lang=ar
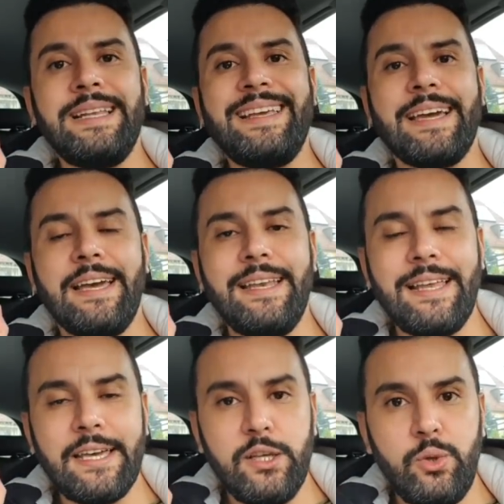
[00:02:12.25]

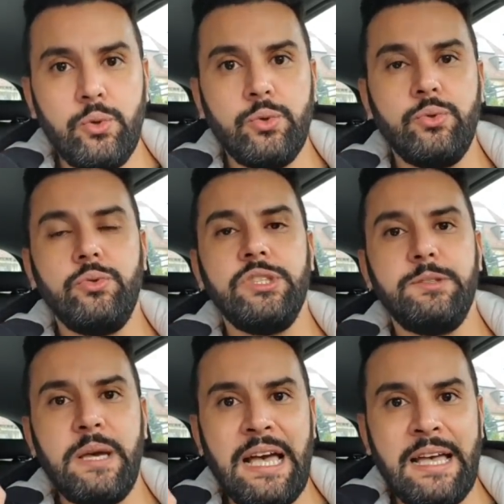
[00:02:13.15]
لغلق الحدود
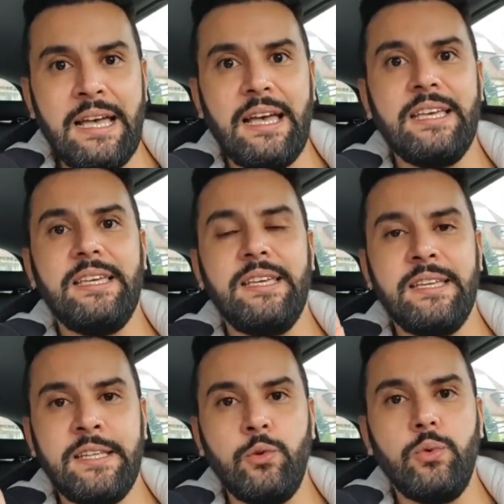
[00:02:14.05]
مع
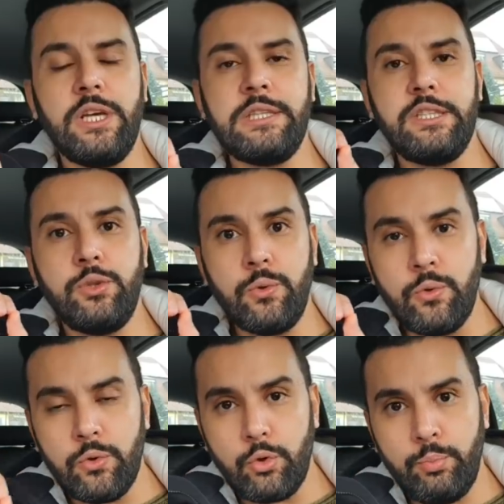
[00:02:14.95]
أي دولة
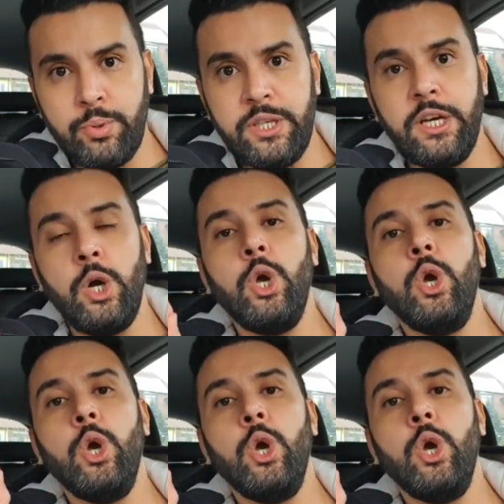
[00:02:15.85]
أوروبية